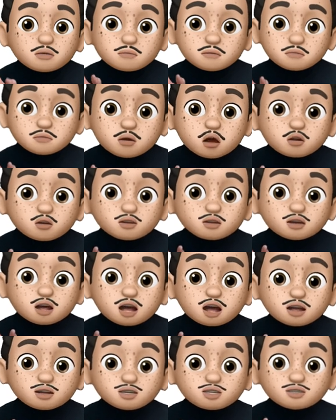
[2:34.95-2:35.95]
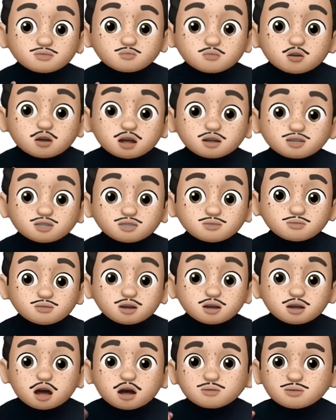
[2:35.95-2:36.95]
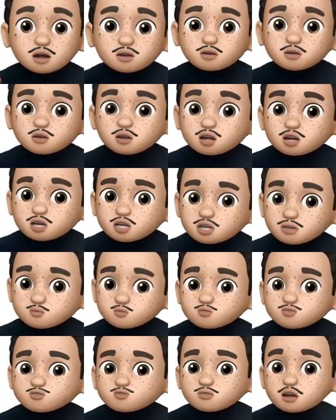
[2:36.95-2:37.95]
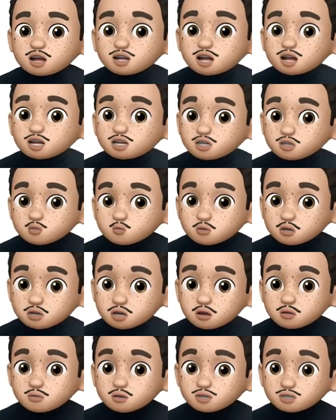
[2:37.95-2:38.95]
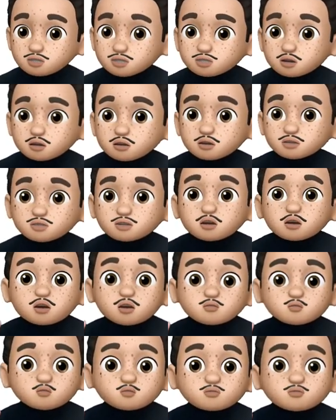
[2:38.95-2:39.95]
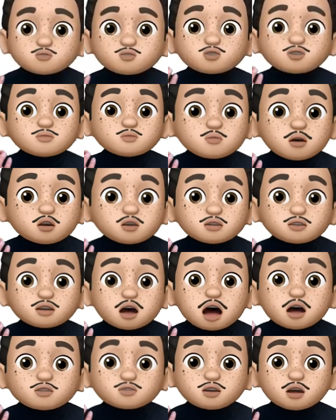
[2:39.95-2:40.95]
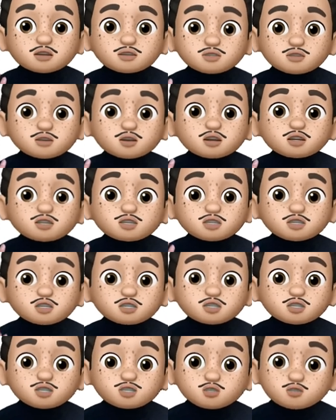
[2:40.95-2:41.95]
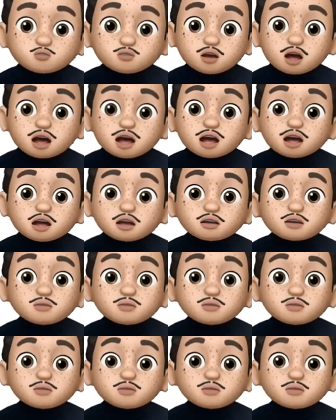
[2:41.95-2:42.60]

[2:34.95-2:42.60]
먹다의 뜻은 뭐라 했습니까? 바로 흡수하다는 뜻도 있다고 했어요. 그래서 물을 먹다. 어떻게 하죠? 吃水.